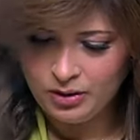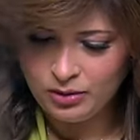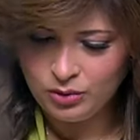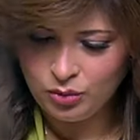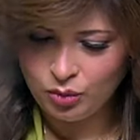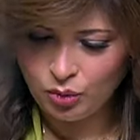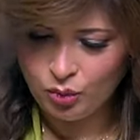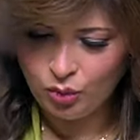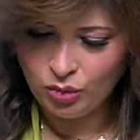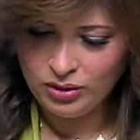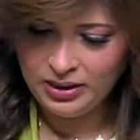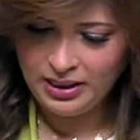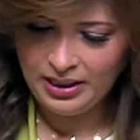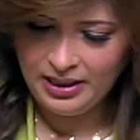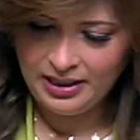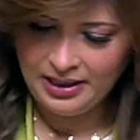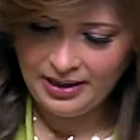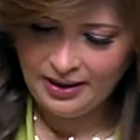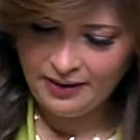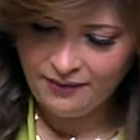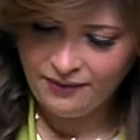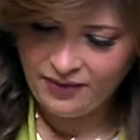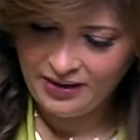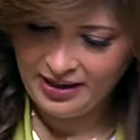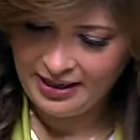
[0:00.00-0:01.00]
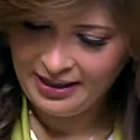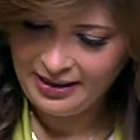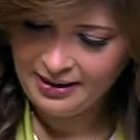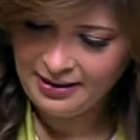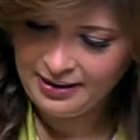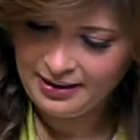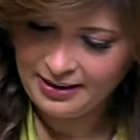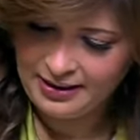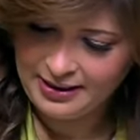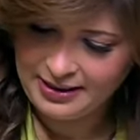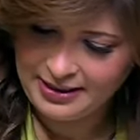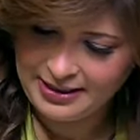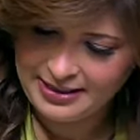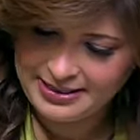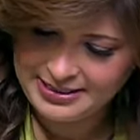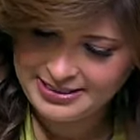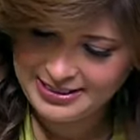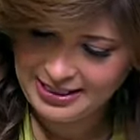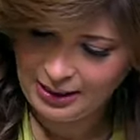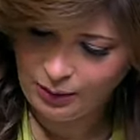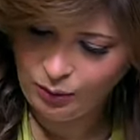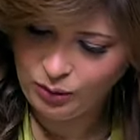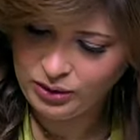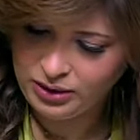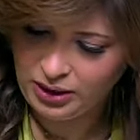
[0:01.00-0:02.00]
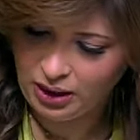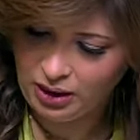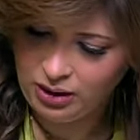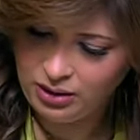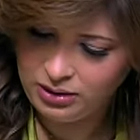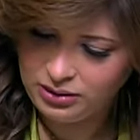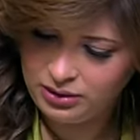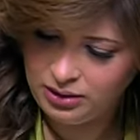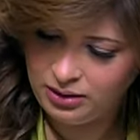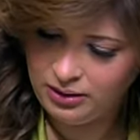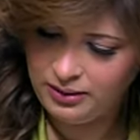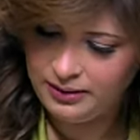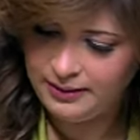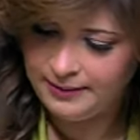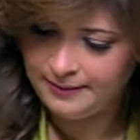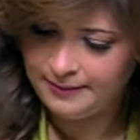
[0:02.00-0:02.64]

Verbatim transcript: تكون الفراخ آه، استوت اكتر